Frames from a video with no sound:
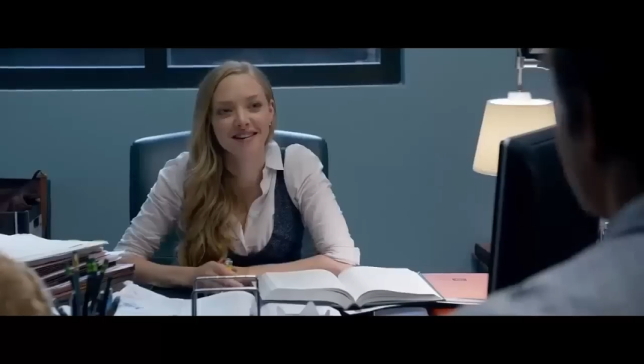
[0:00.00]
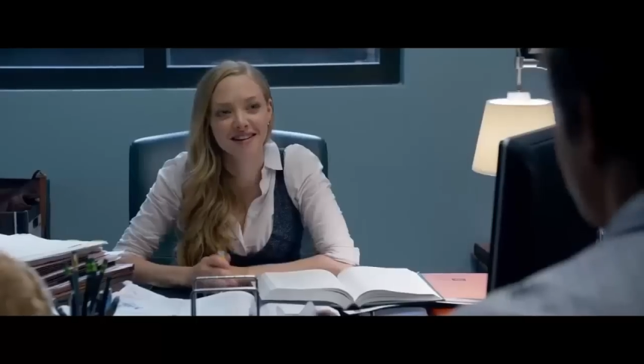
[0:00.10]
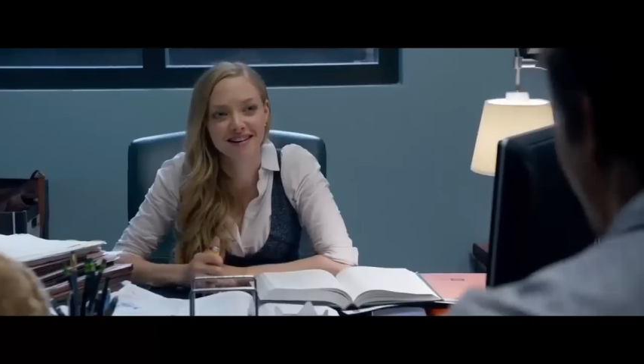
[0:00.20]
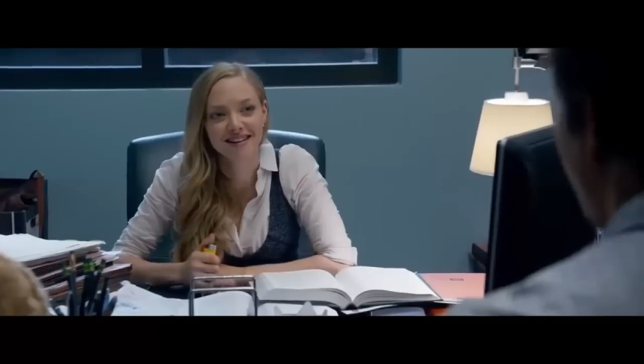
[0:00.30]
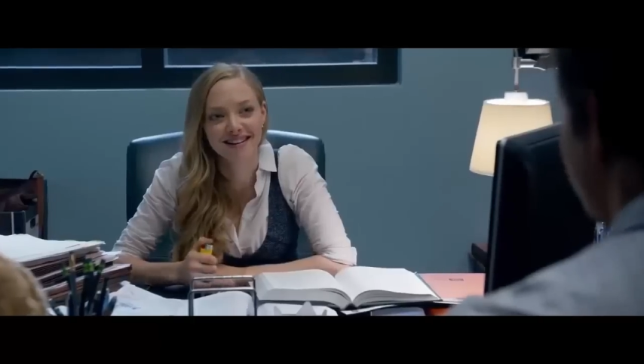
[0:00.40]

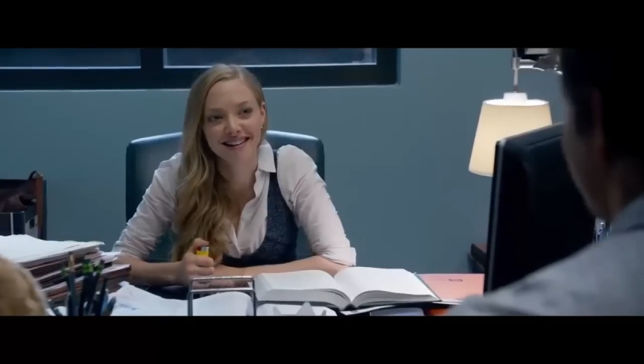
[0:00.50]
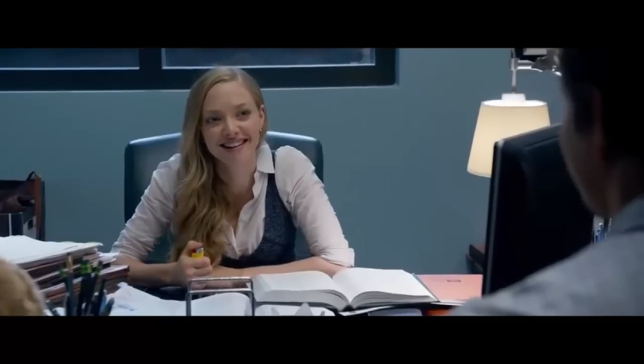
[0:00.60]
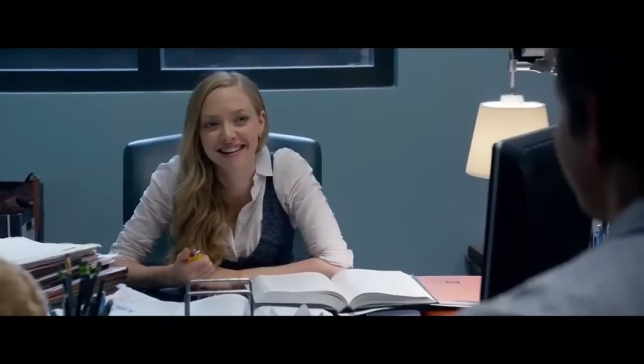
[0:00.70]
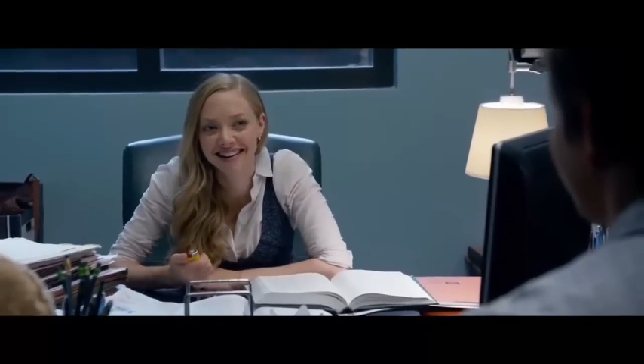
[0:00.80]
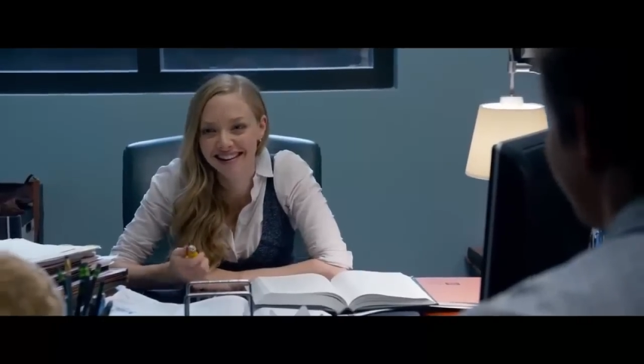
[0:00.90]
как Сэмюэл
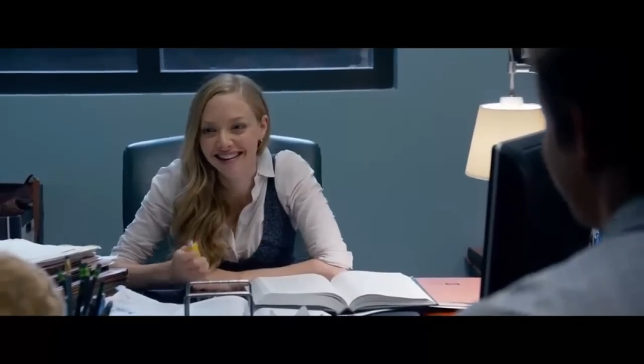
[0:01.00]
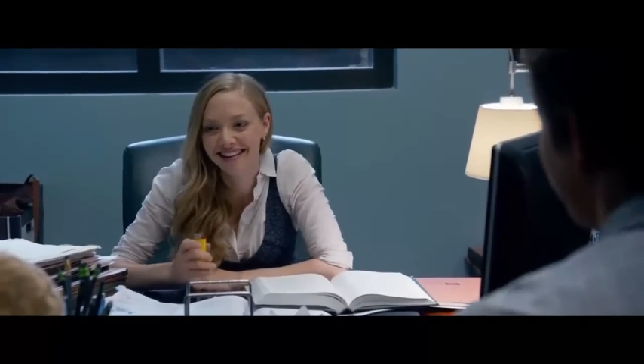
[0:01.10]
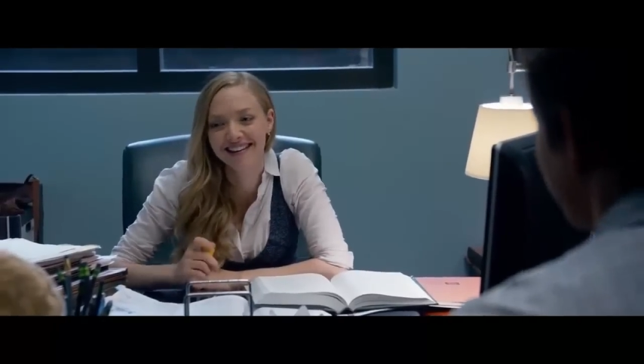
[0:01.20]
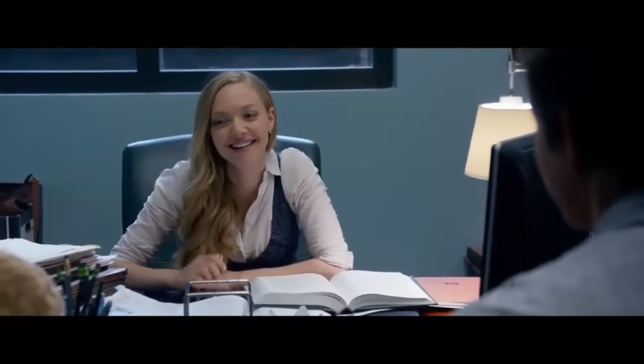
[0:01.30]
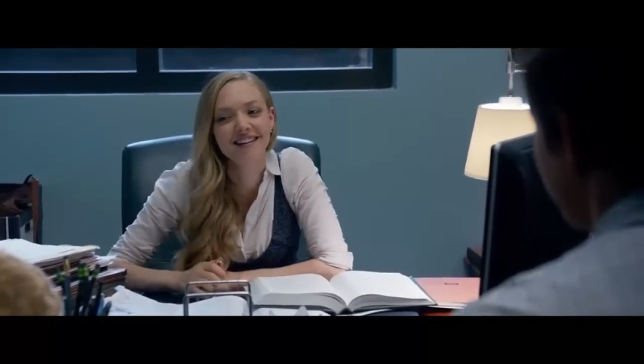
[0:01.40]
Л.
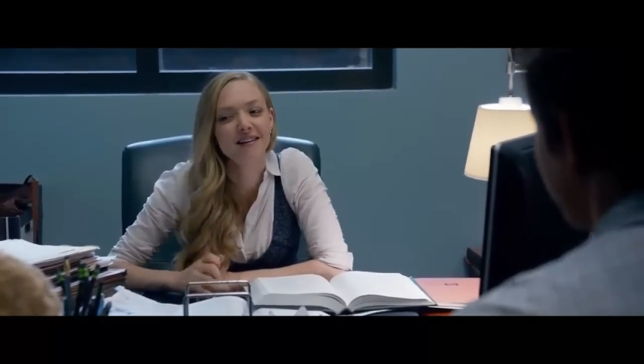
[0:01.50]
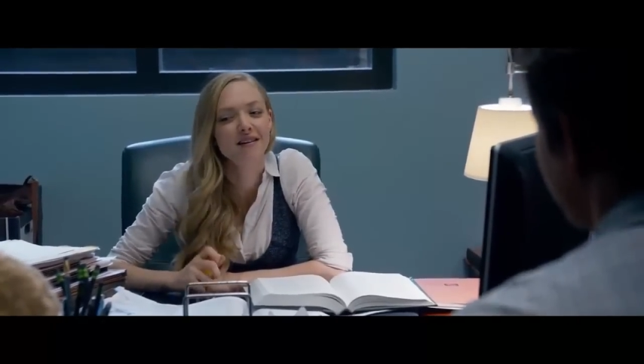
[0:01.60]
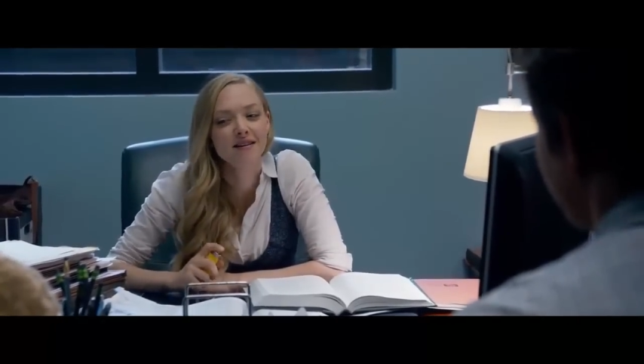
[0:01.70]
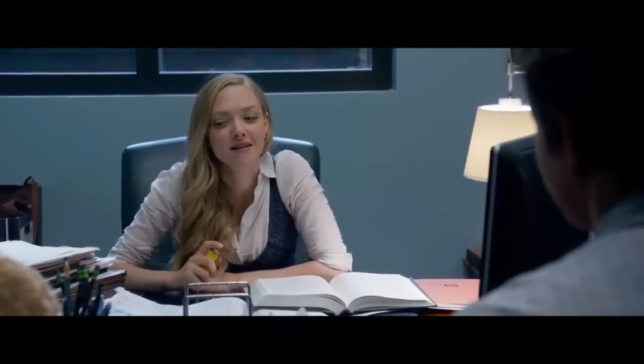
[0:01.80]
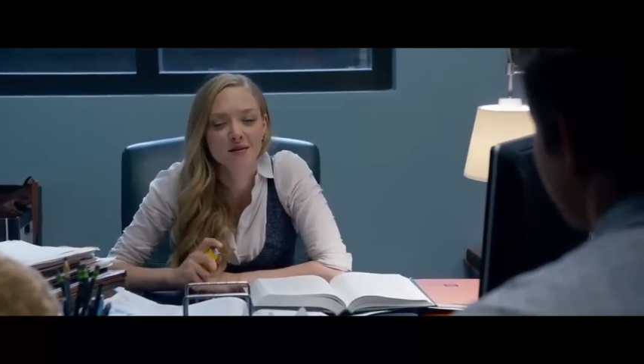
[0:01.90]
Джексон.
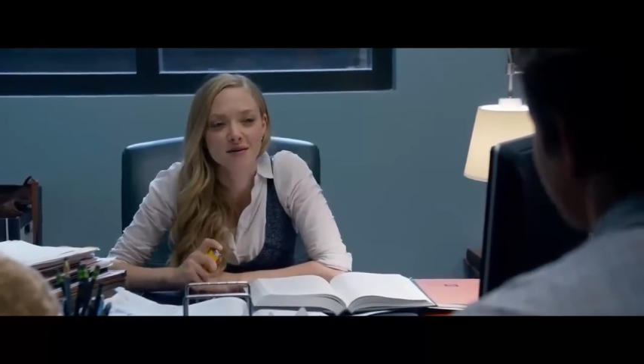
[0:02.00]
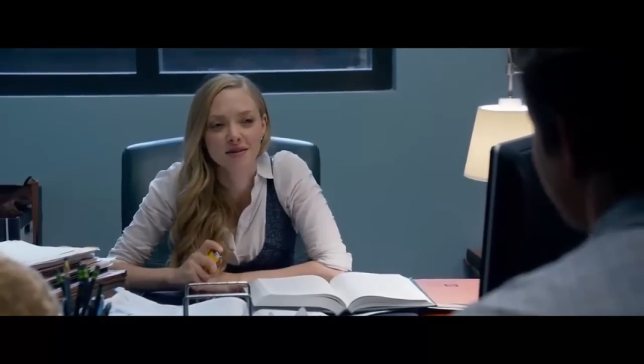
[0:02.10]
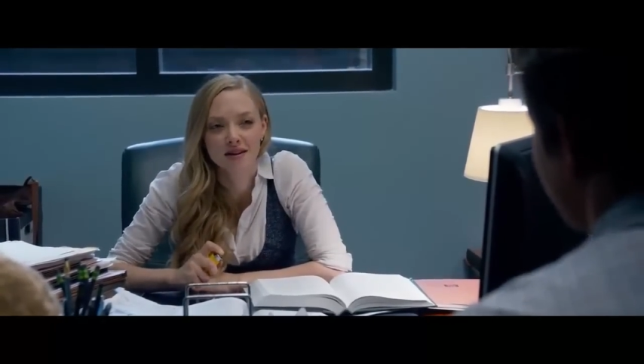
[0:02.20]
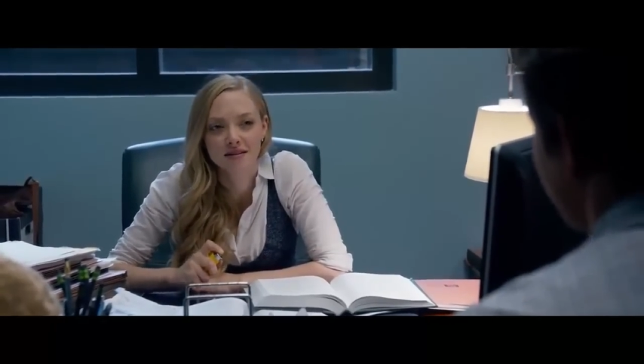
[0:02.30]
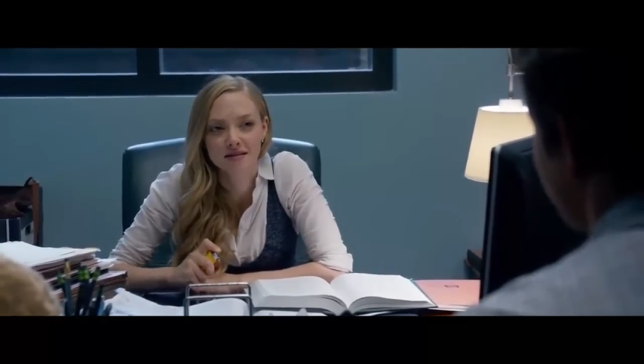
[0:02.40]
Кто
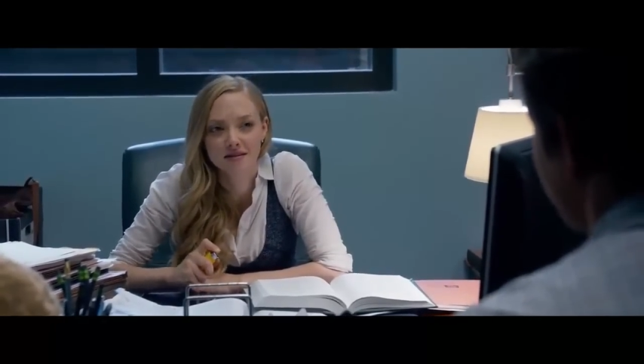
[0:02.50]
это?